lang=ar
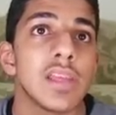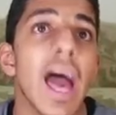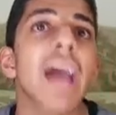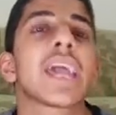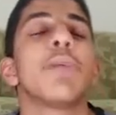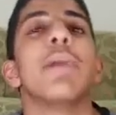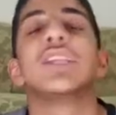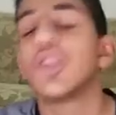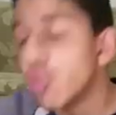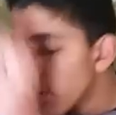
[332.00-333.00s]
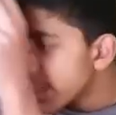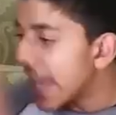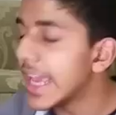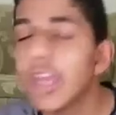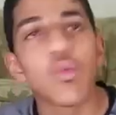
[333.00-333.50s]
يا اخي مجنون
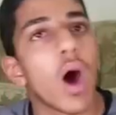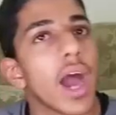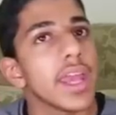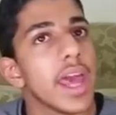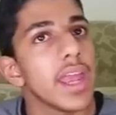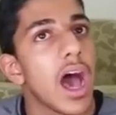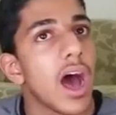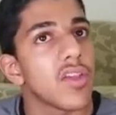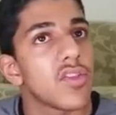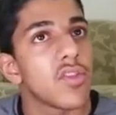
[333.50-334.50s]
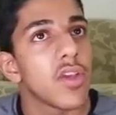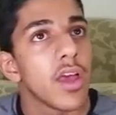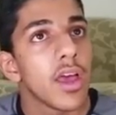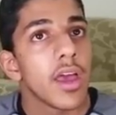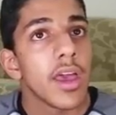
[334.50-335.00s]
ذا الهيجواين يا ناس
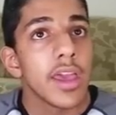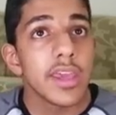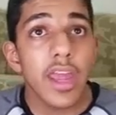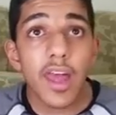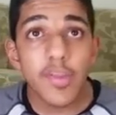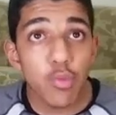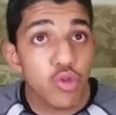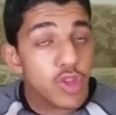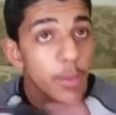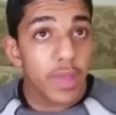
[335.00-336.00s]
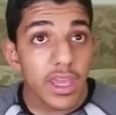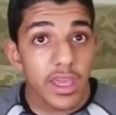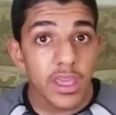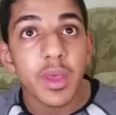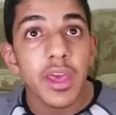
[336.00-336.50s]
يا ناس مو
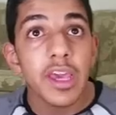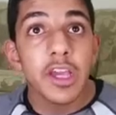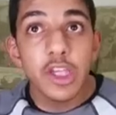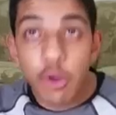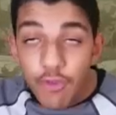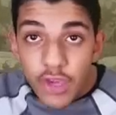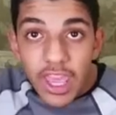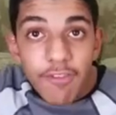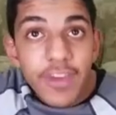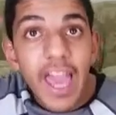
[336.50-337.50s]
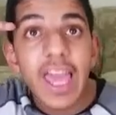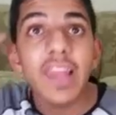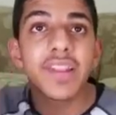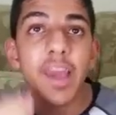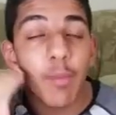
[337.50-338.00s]
طبيعي شوفوا كيف يا
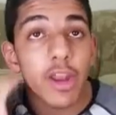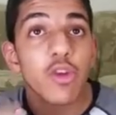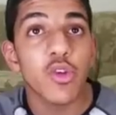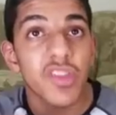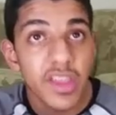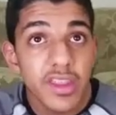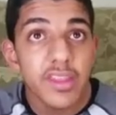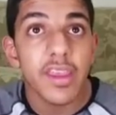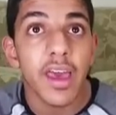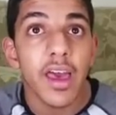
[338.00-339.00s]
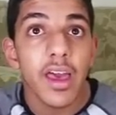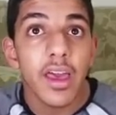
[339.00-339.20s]
عيال التمركز عنده